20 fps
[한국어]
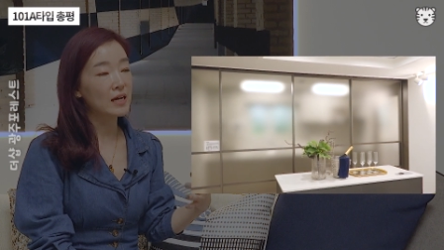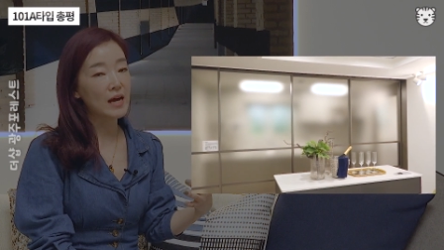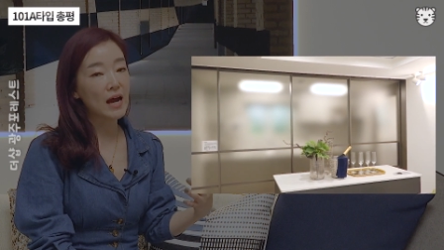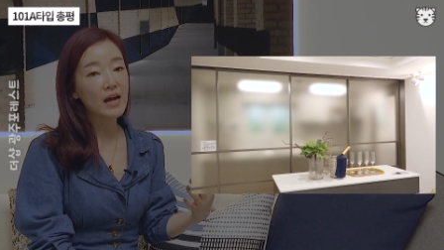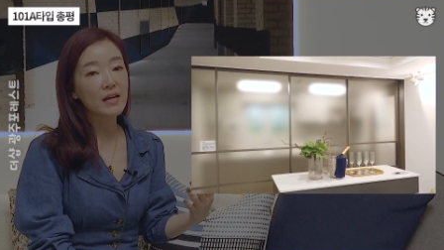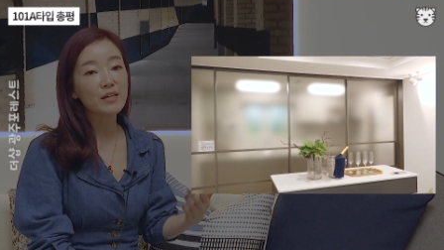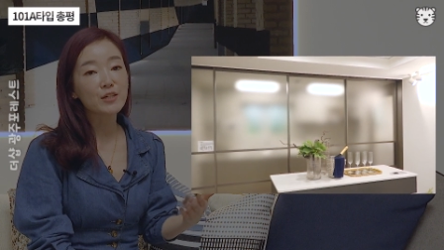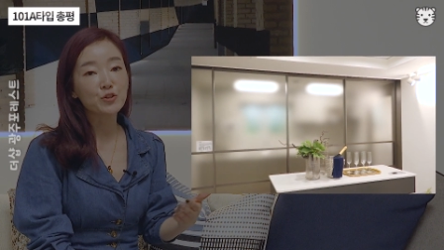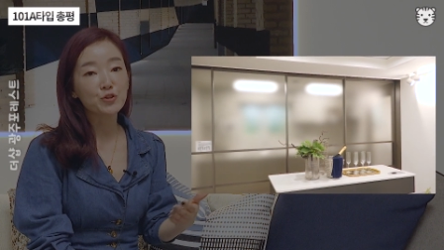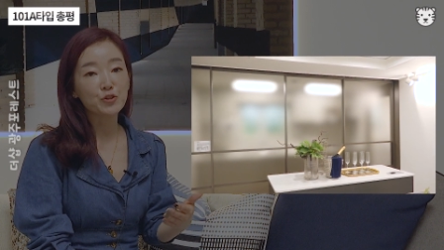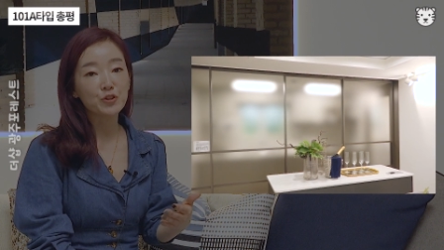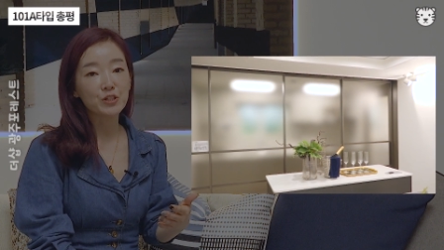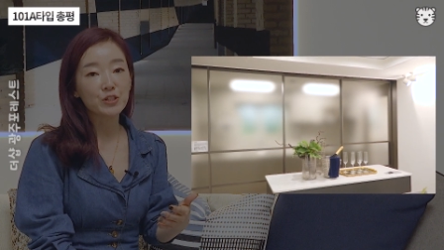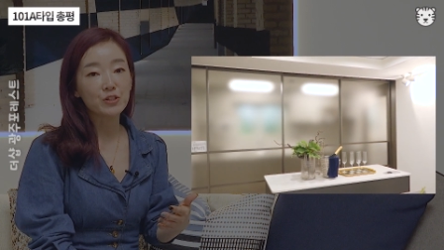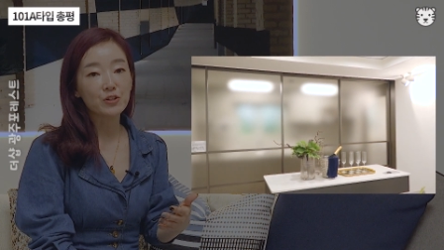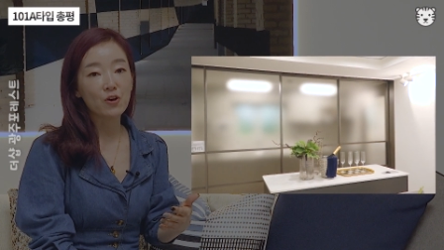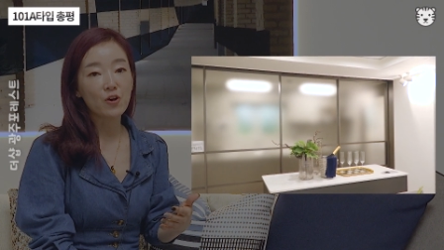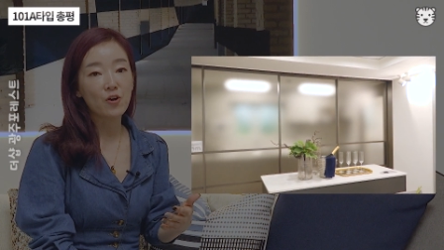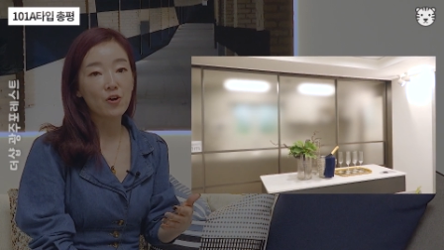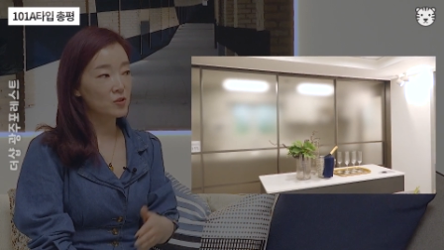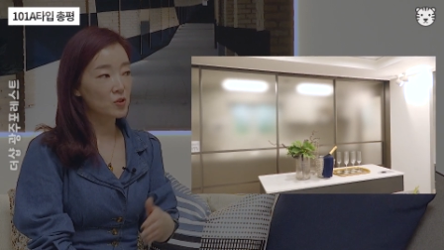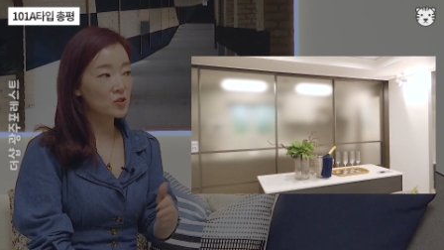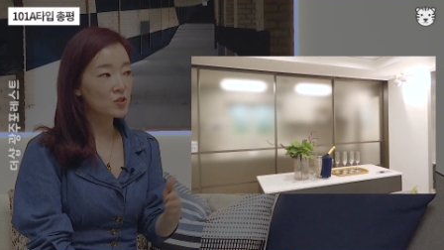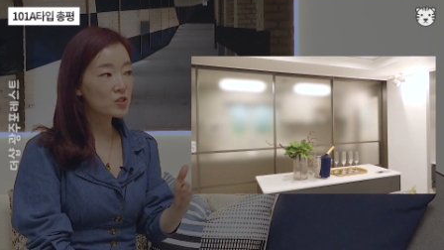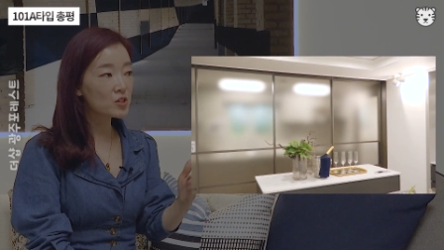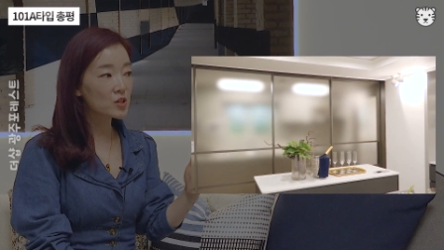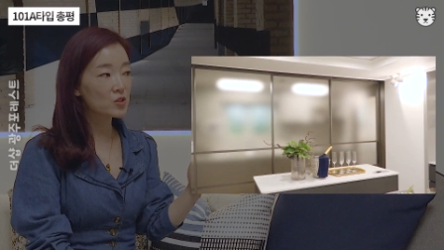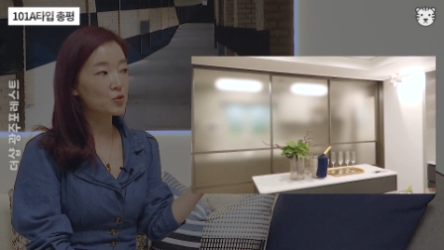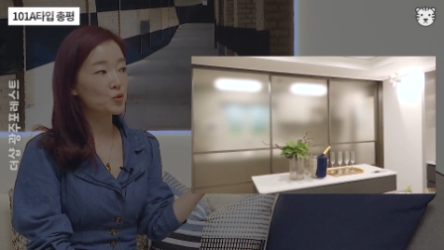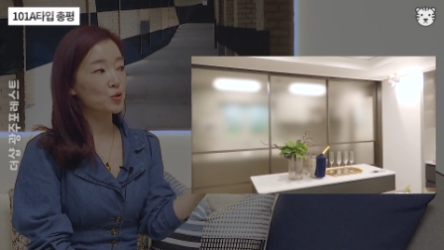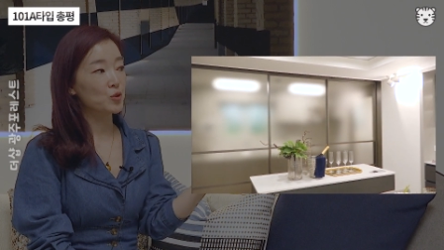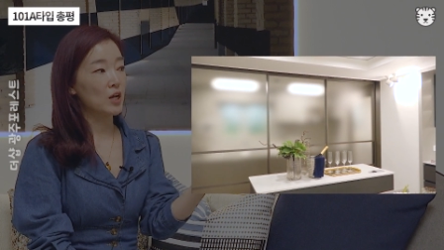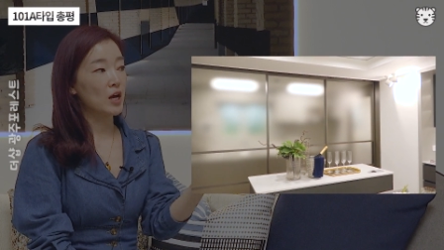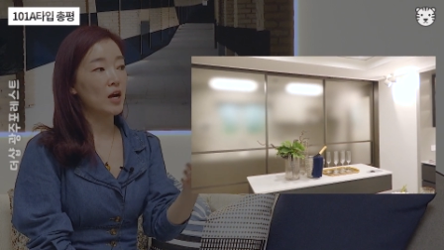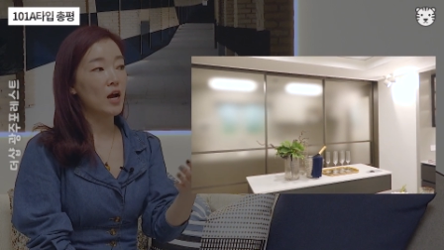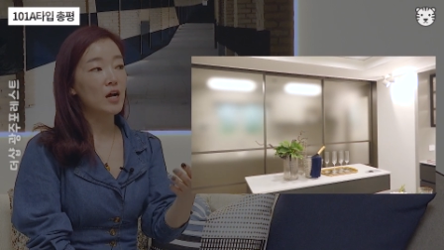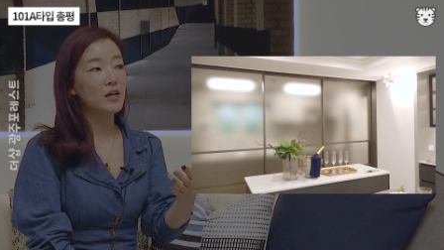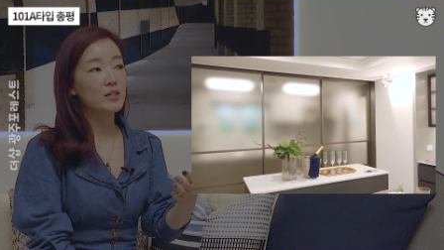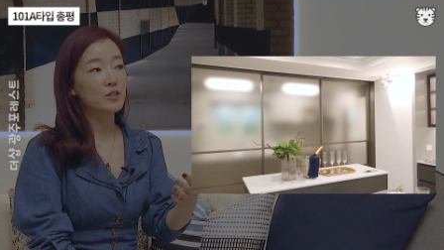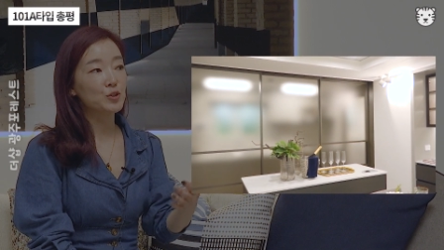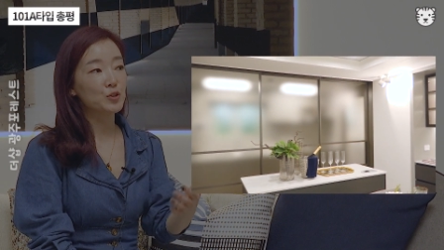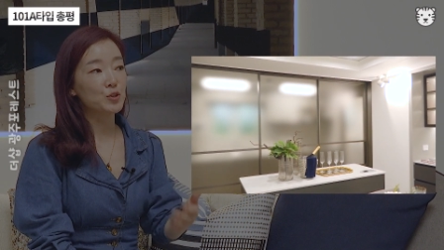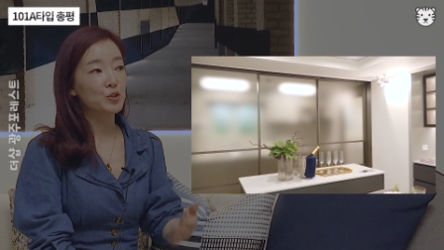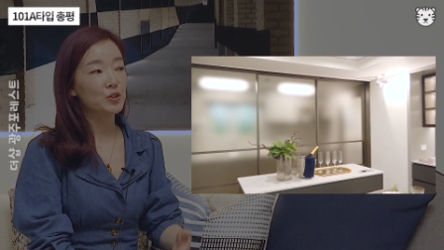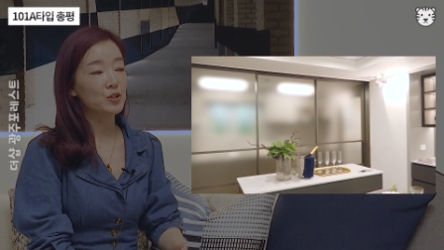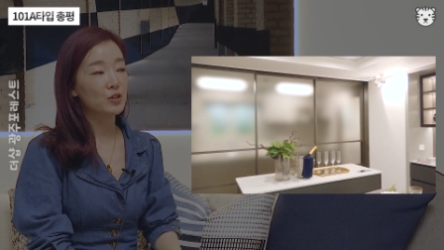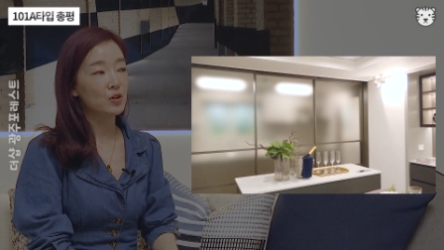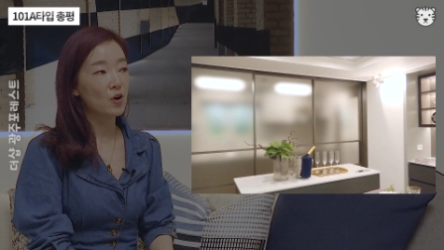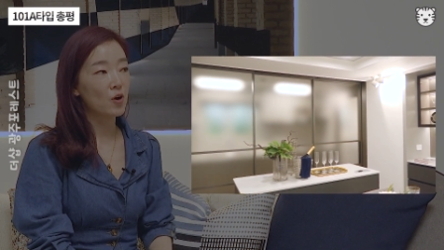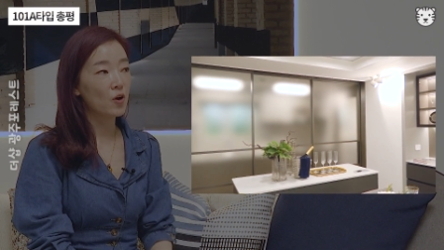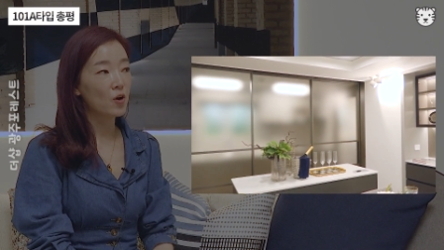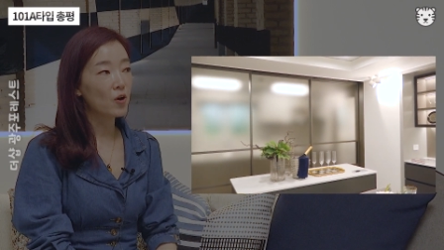가릴 수 있는 거. 전체적으로 다 가릴 수 있는 거.